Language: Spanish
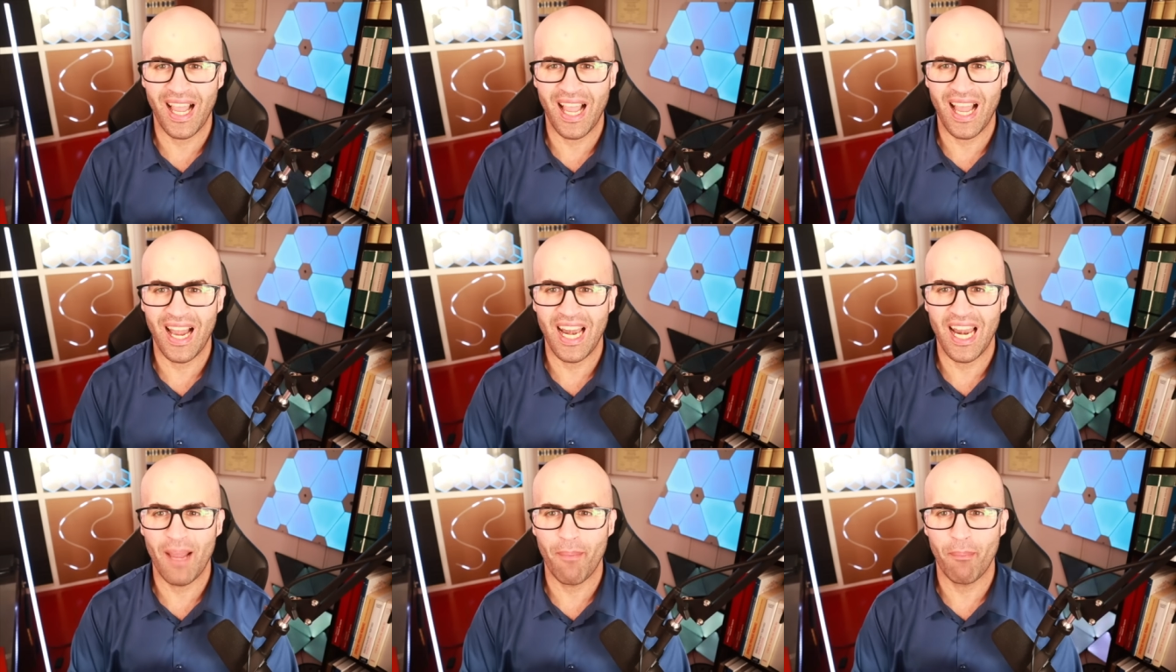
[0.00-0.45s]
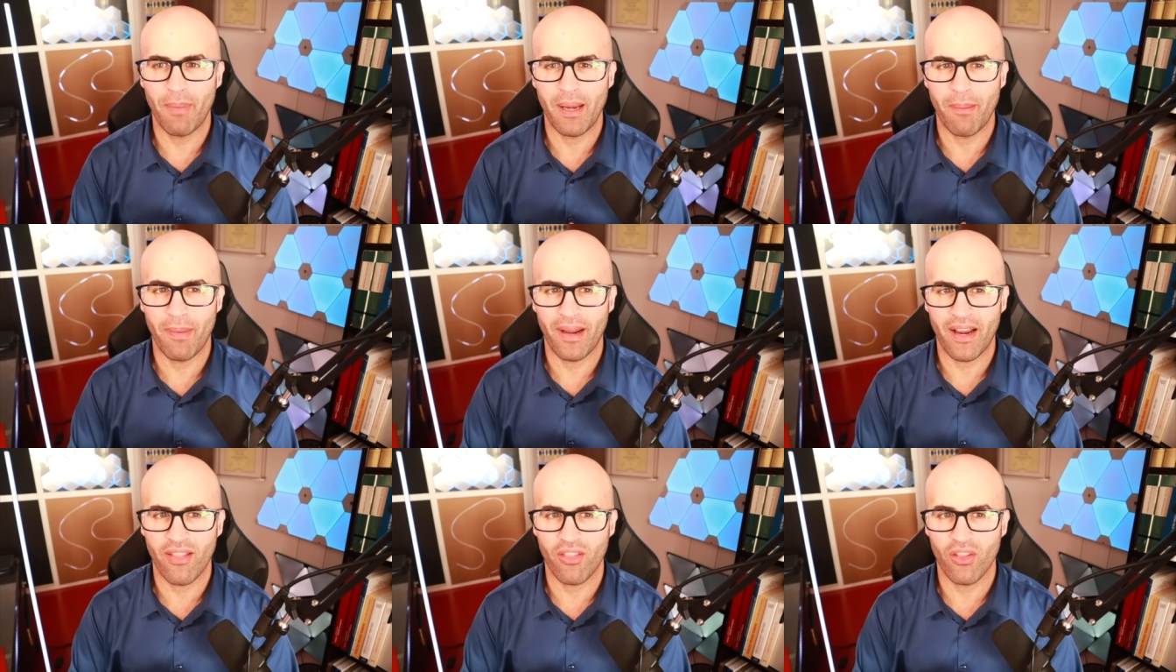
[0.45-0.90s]
a la
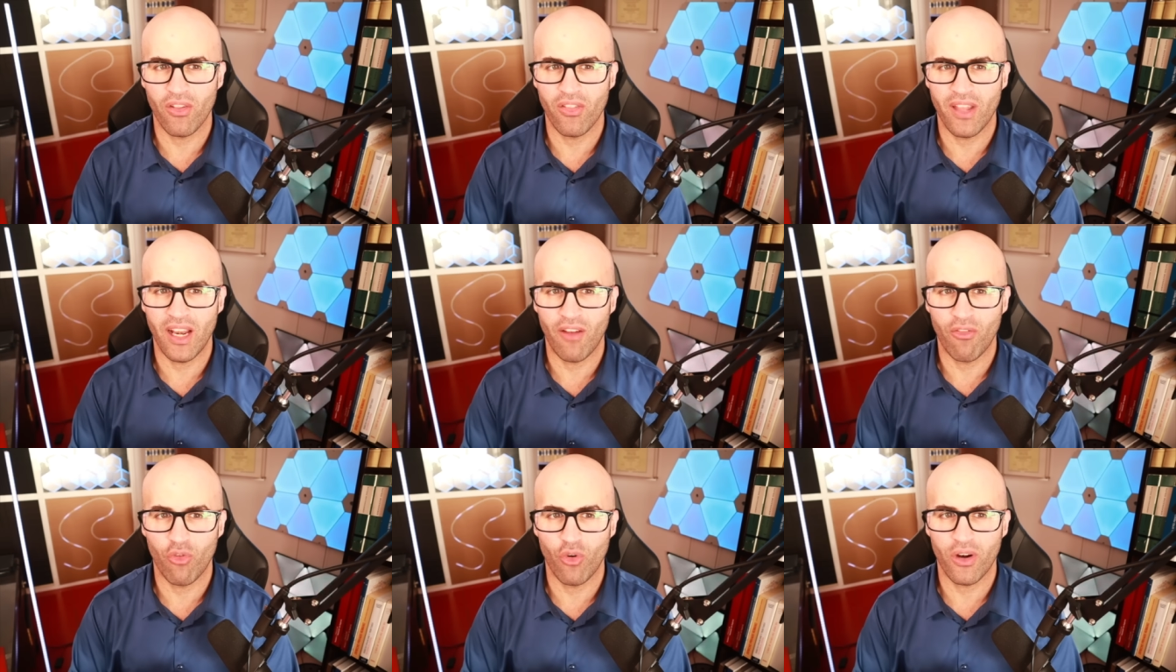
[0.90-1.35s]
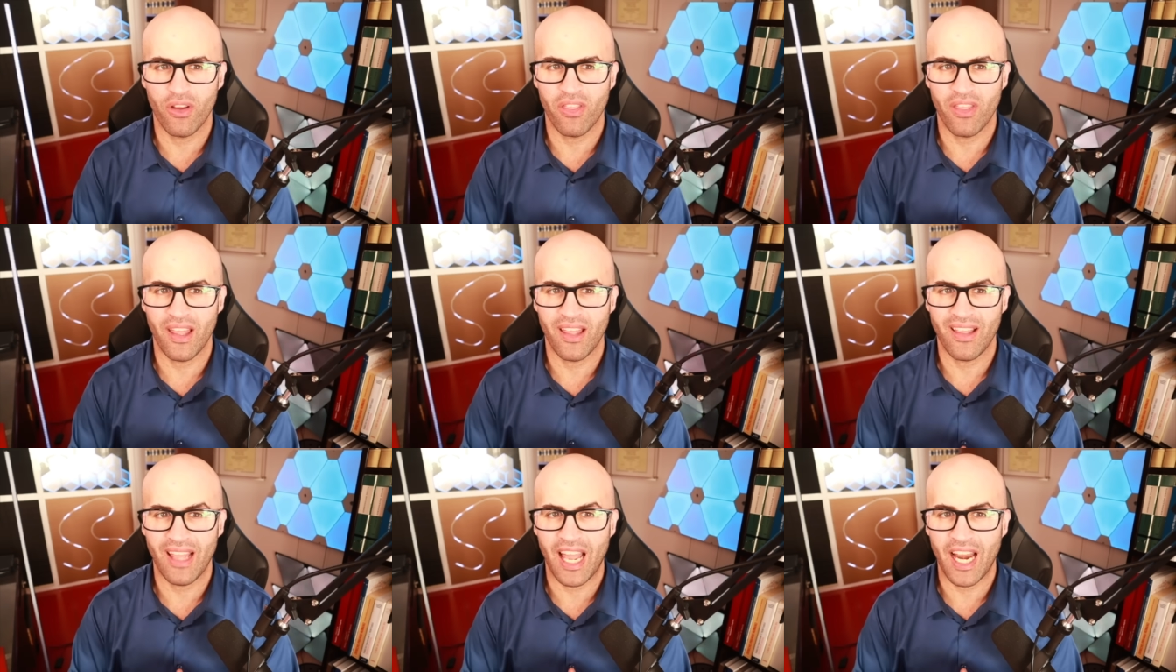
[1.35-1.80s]
preparación de la
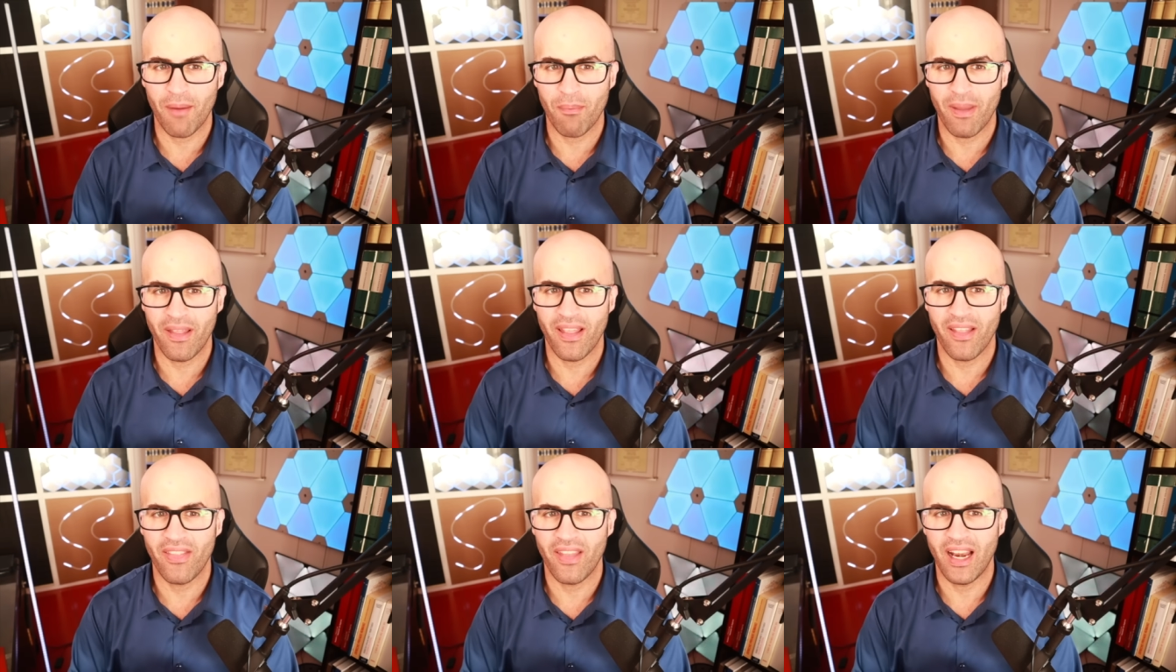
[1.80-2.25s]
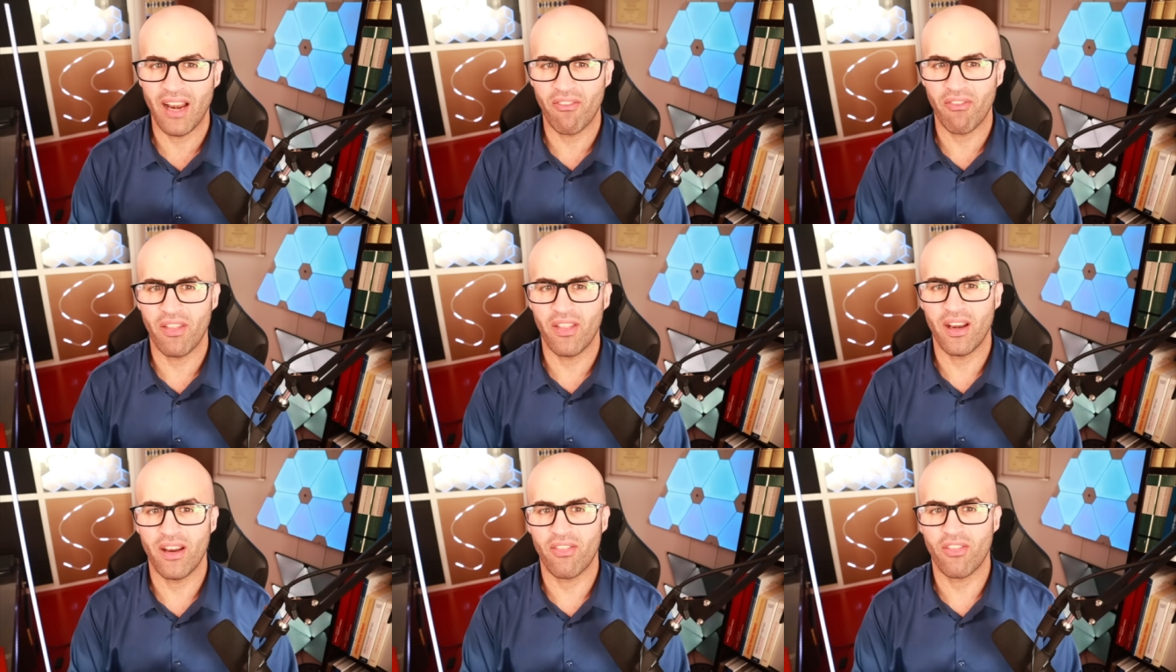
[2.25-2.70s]
Fuerza Armada de la
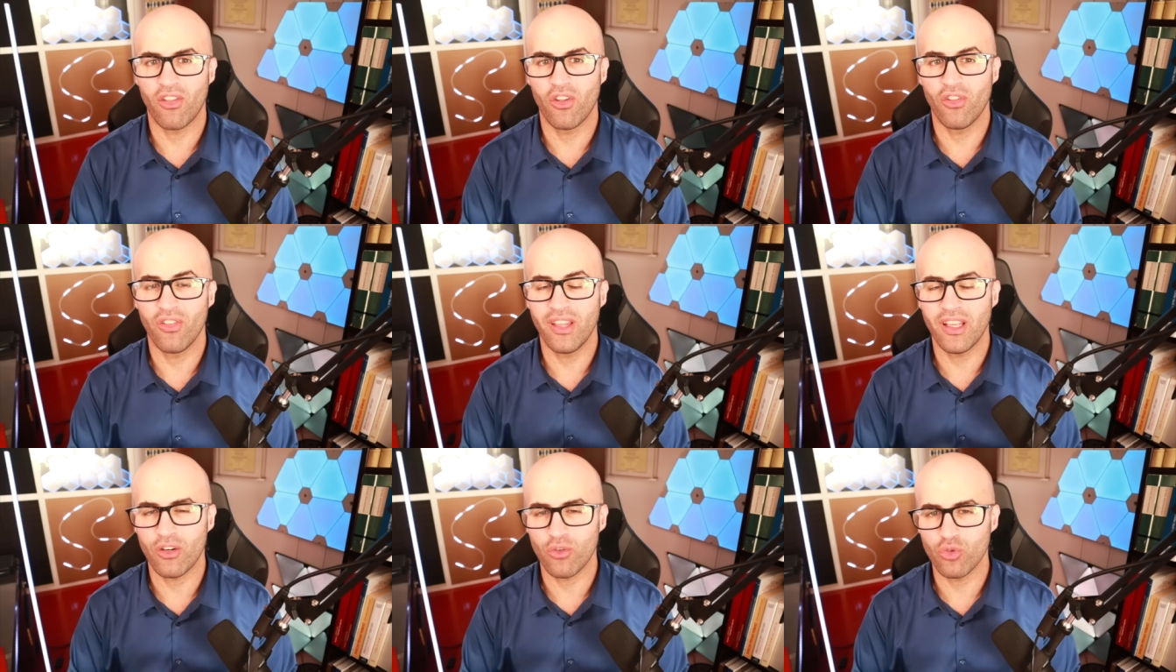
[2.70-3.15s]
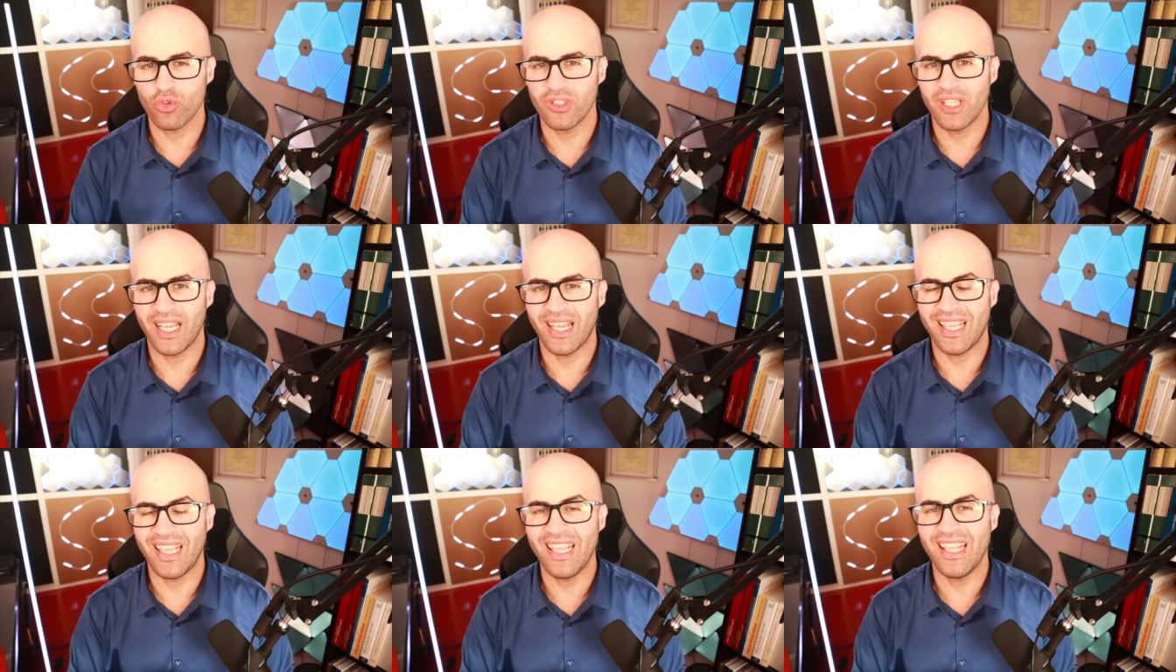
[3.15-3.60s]
Federación de
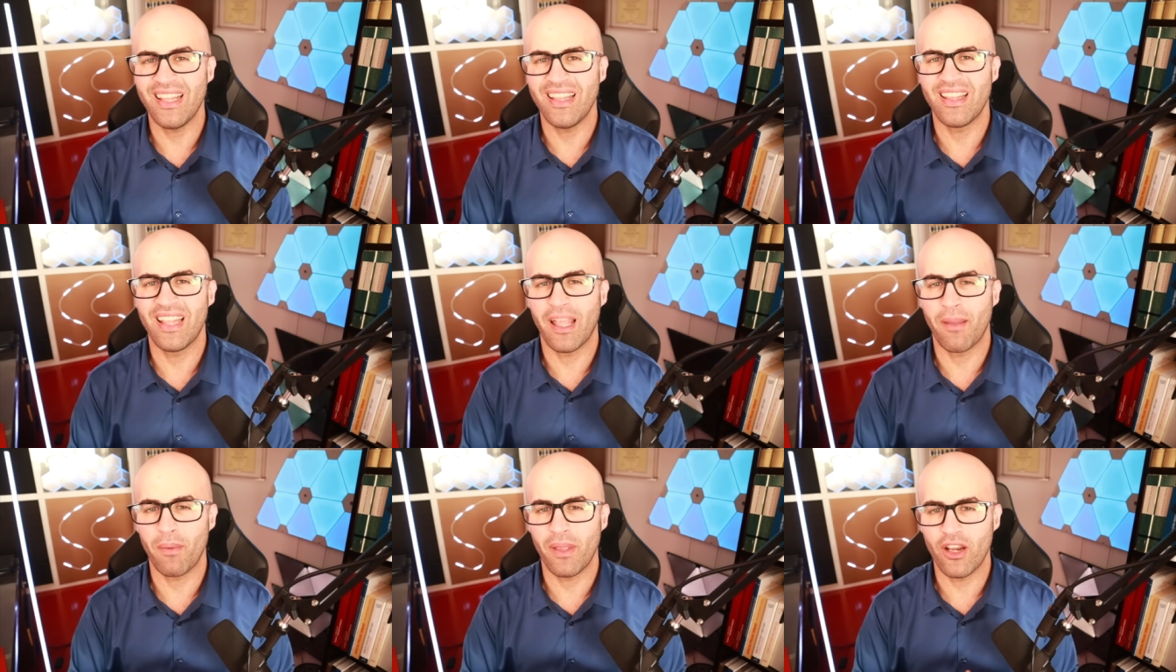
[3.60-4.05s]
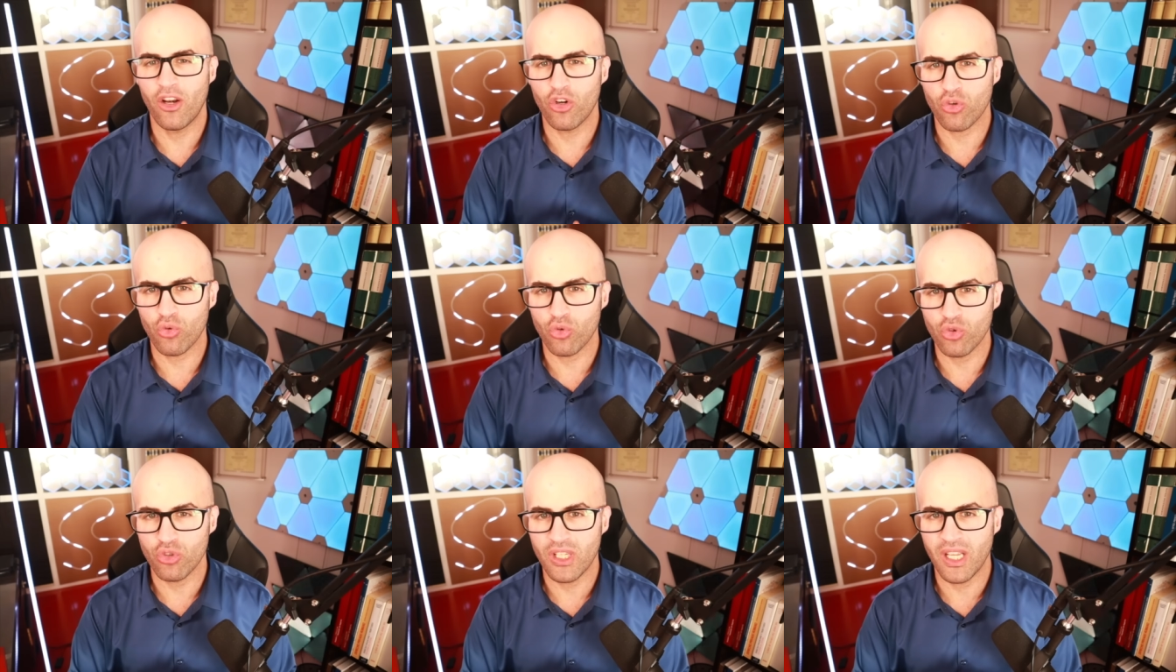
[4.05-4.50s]
Rusia y de
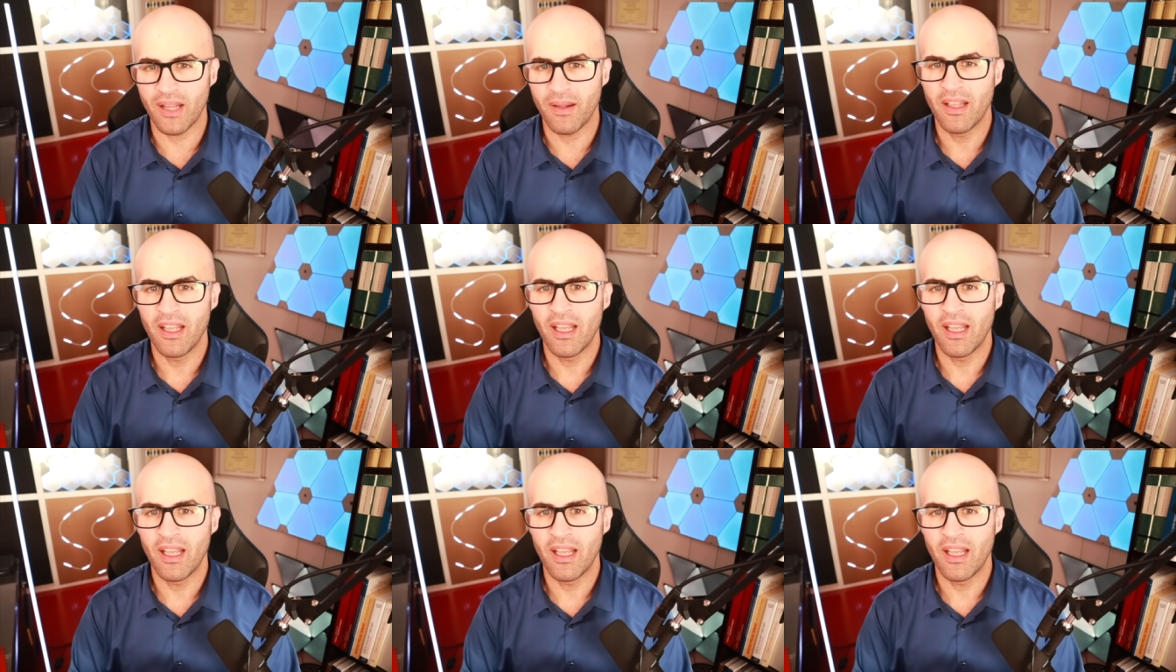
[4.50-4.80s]
Bielorrusia